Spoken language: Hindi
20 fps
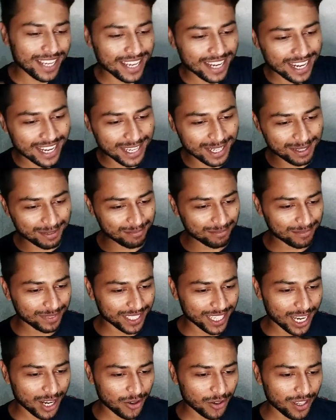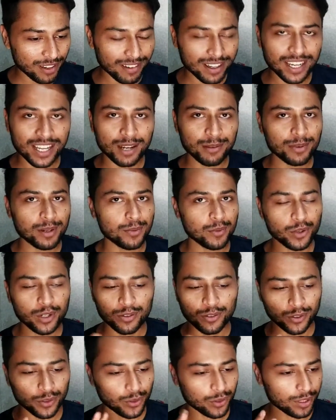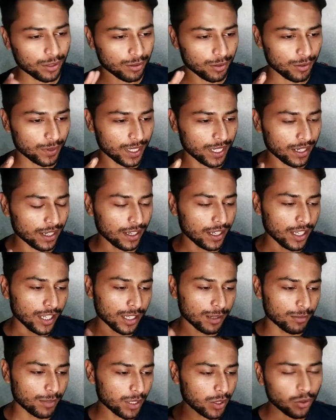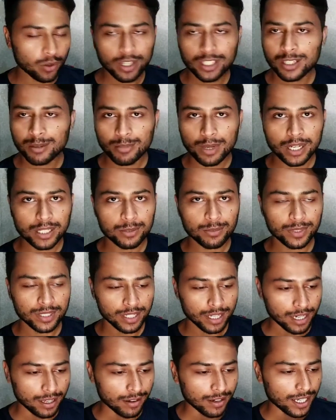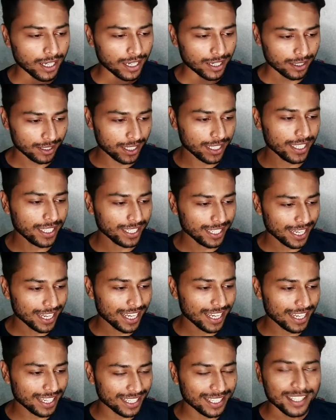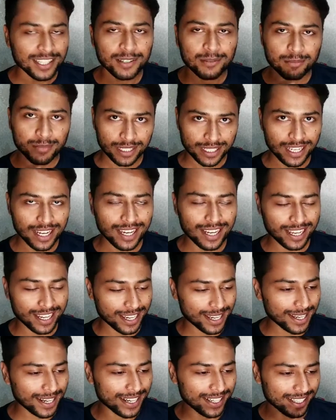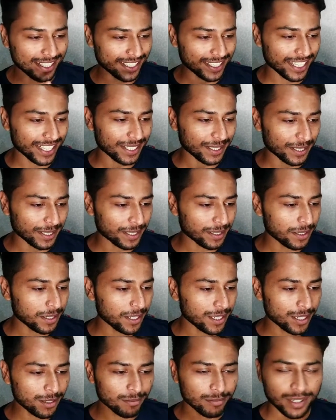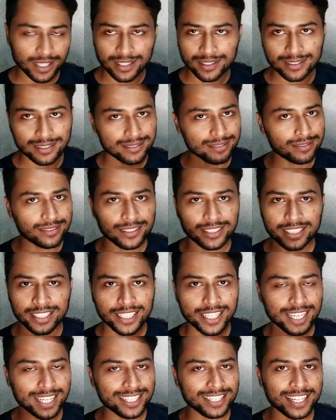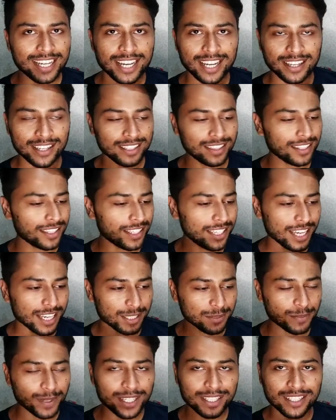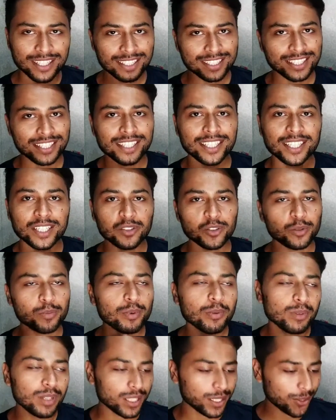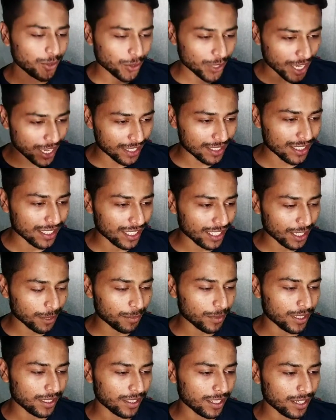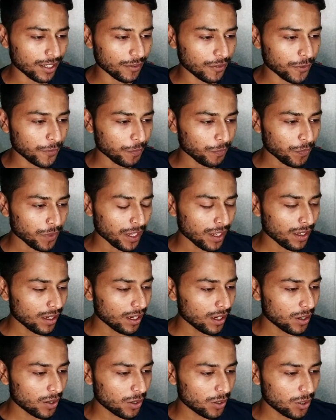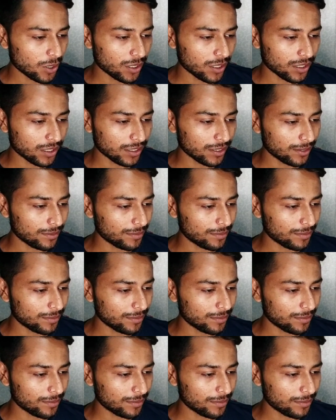भाई यार क्या होने वाला है अपने बॉलीवुड को समझ में नहीं आया बस थोड़ा सा मांस मसाला वगैरह ठीक है मज़ा आ रहा है एंटरटेनिंग बट ये इतनी एक्सपेक्टेशन नहीं है जो पब्लिक को खींच लेगी अपनी तरफ और